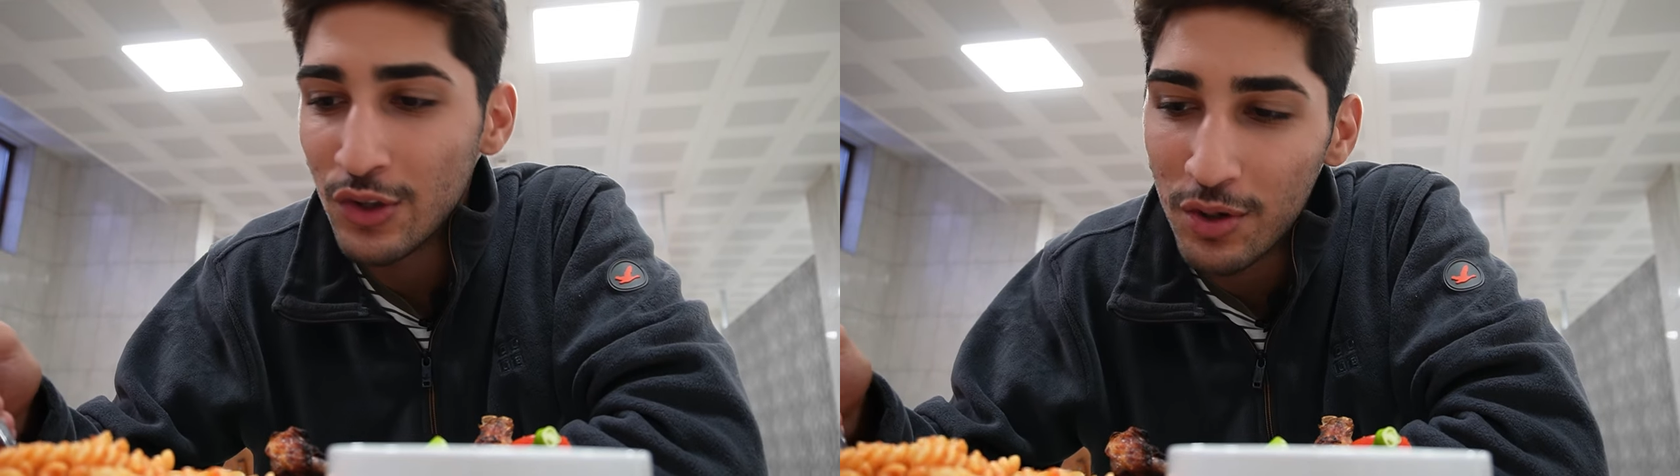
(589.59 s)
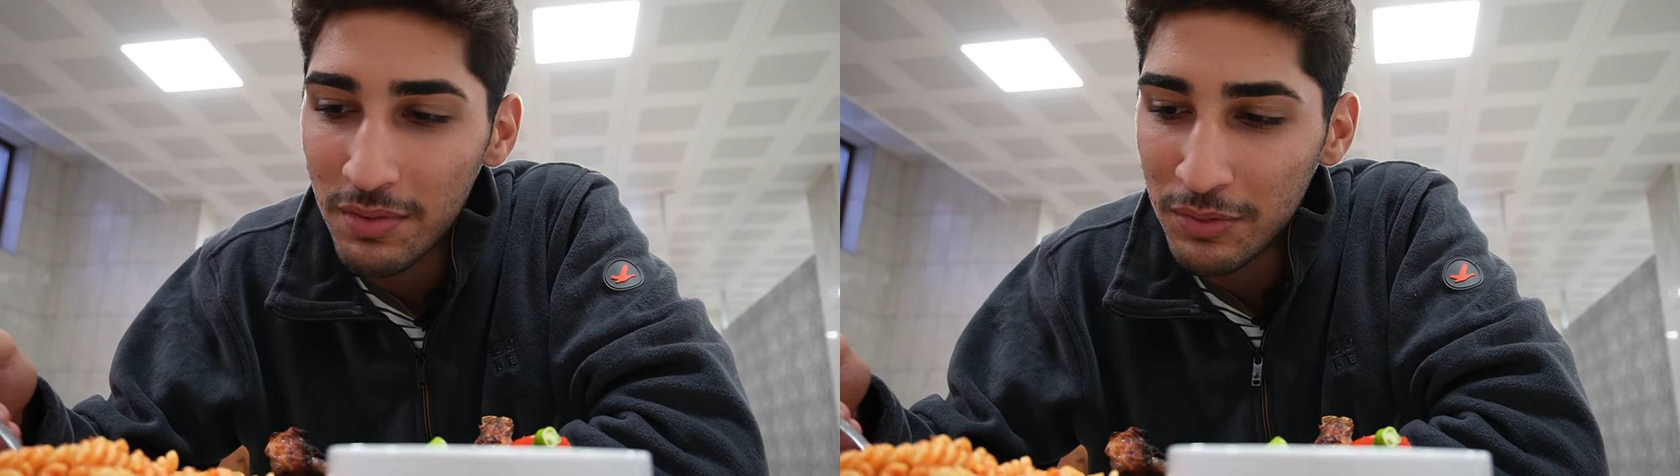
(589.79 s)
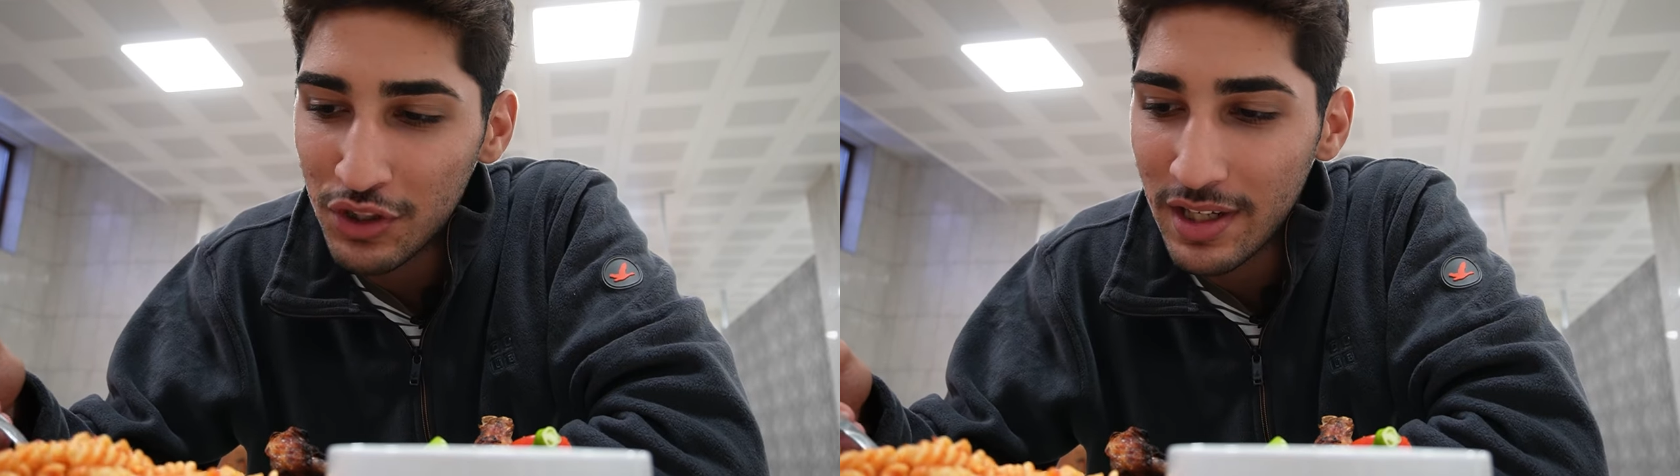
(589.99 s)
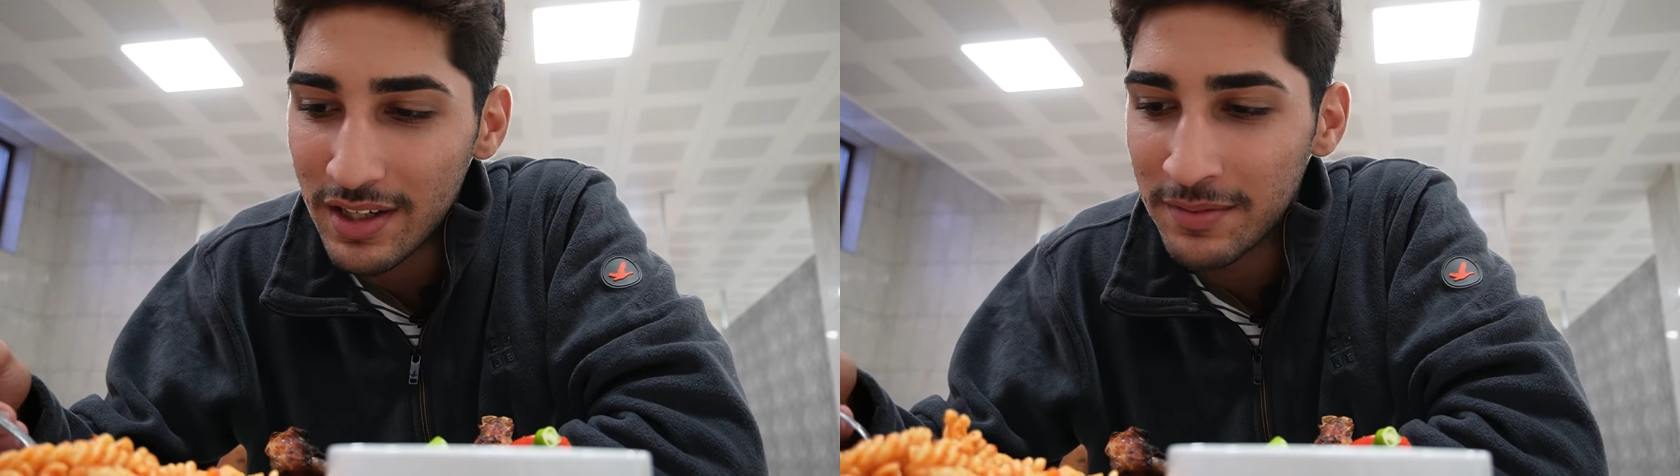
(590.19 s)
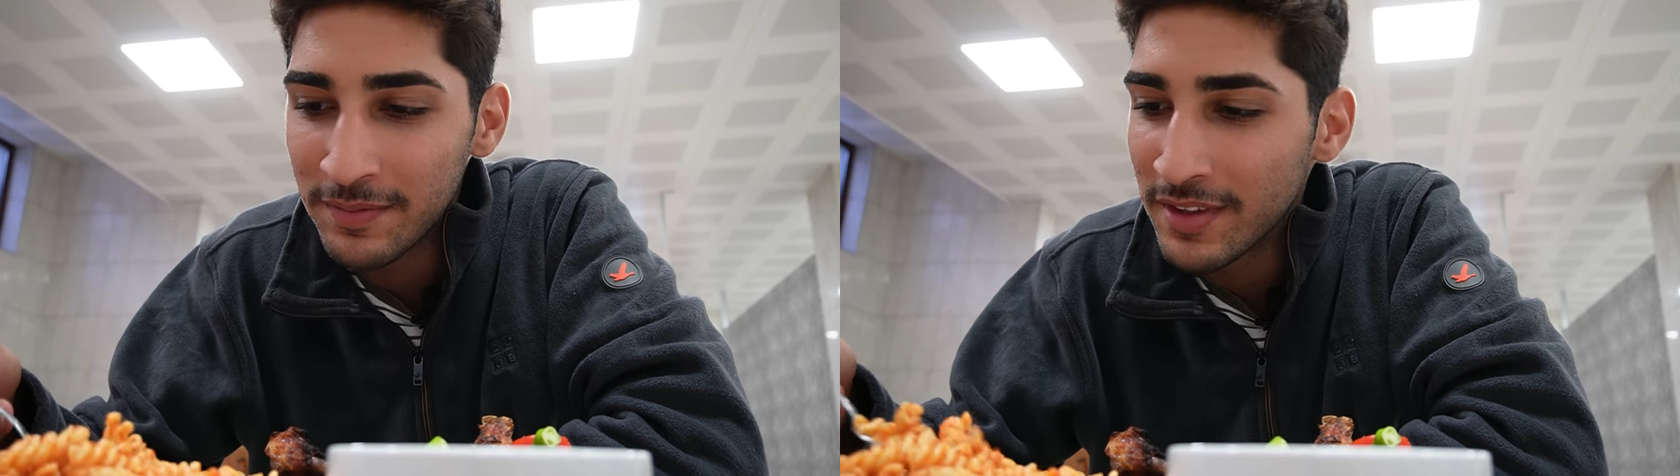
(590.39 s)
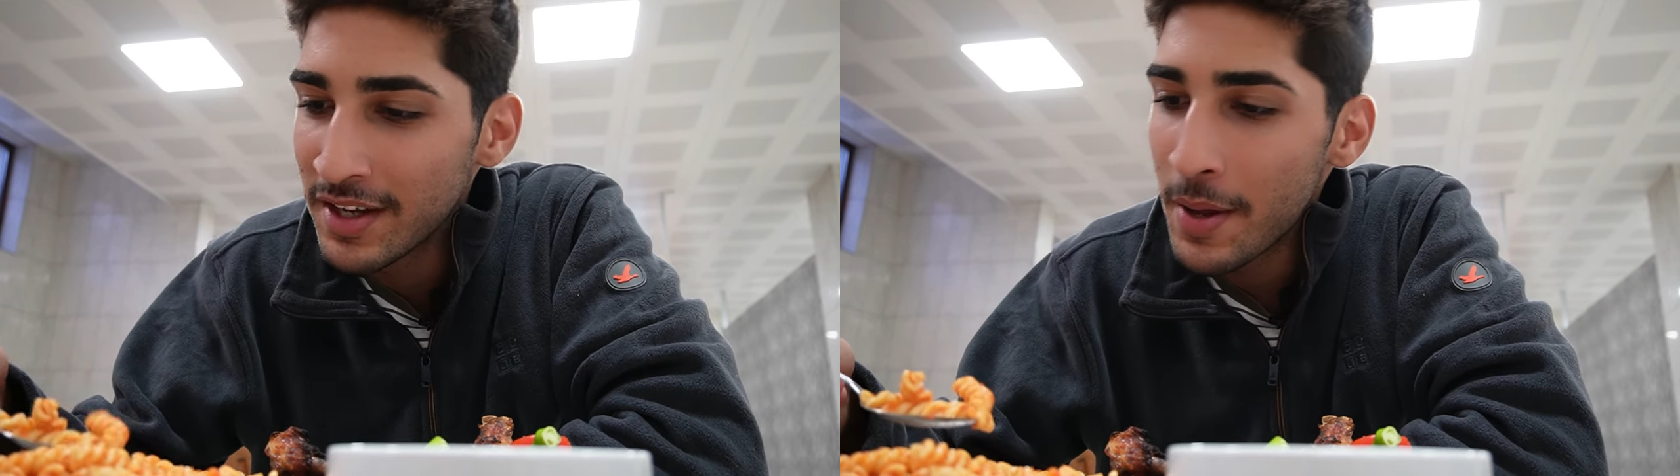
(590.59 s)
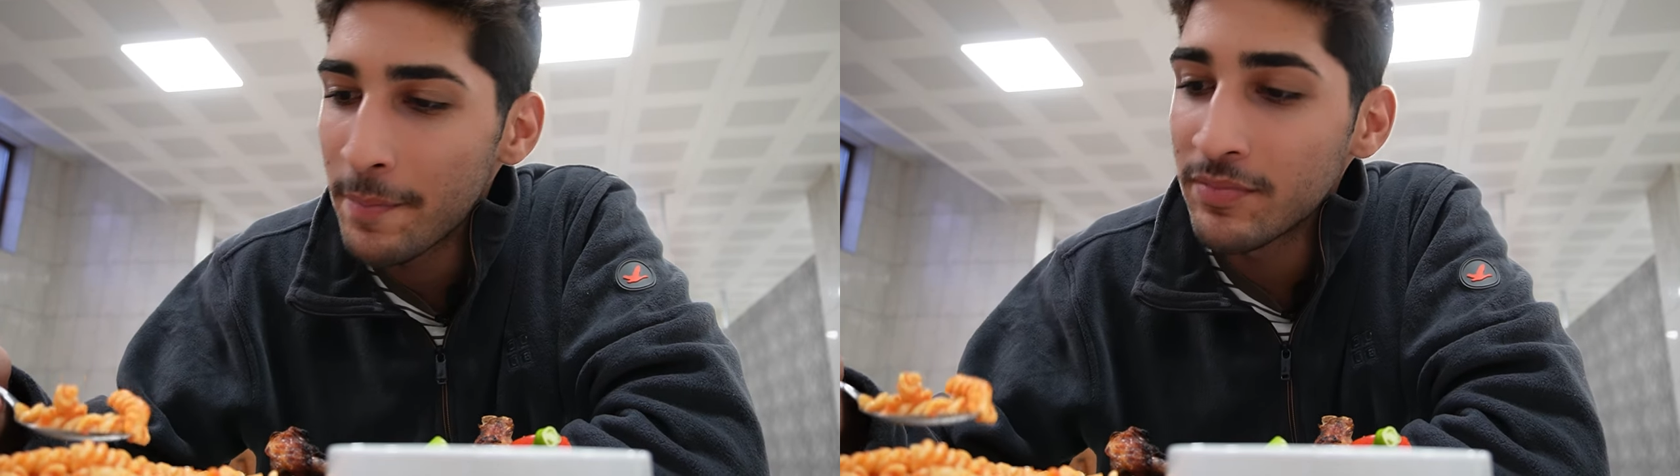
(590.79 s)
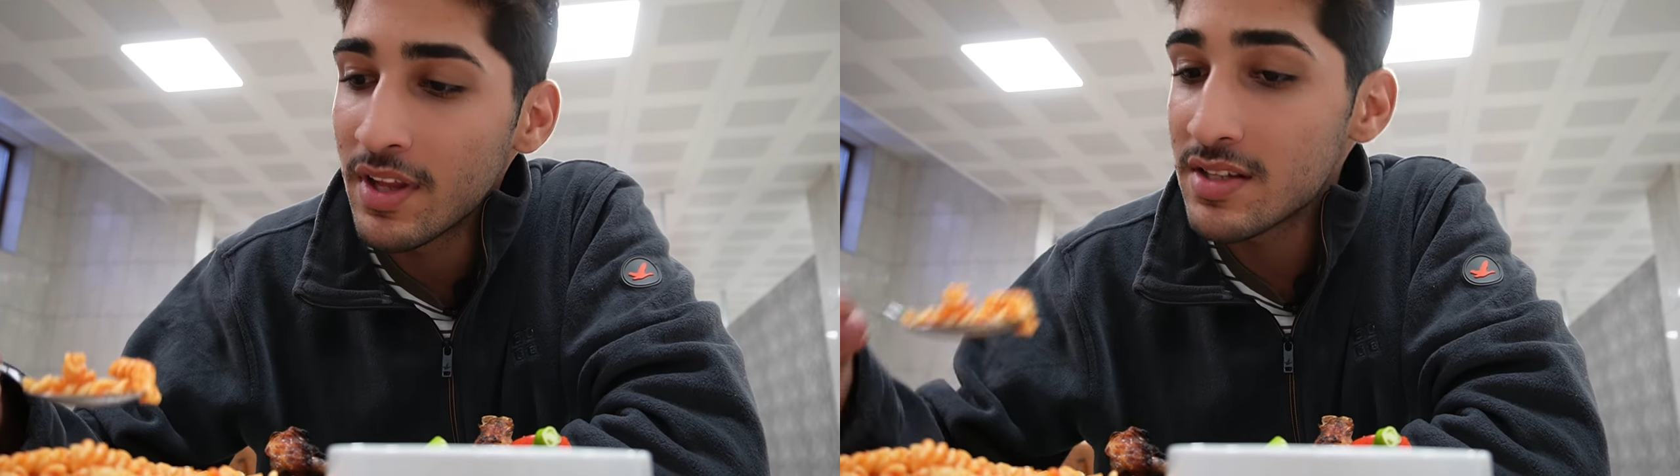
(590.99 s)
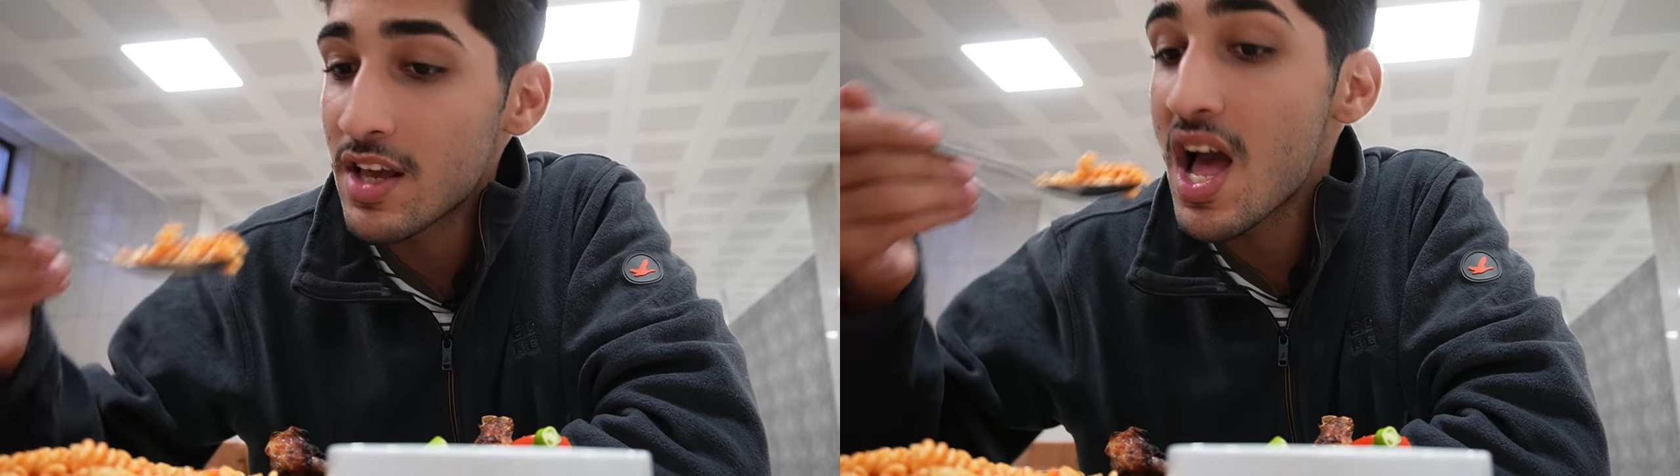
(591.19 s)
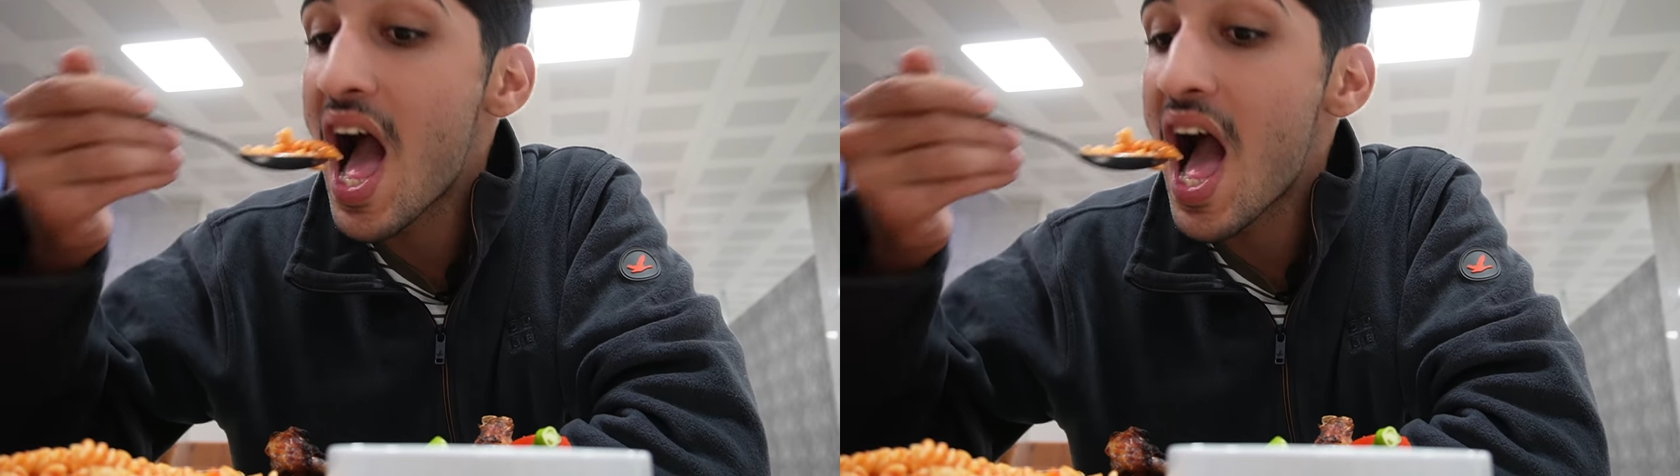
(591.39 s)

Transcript: görmemişler. Neyse.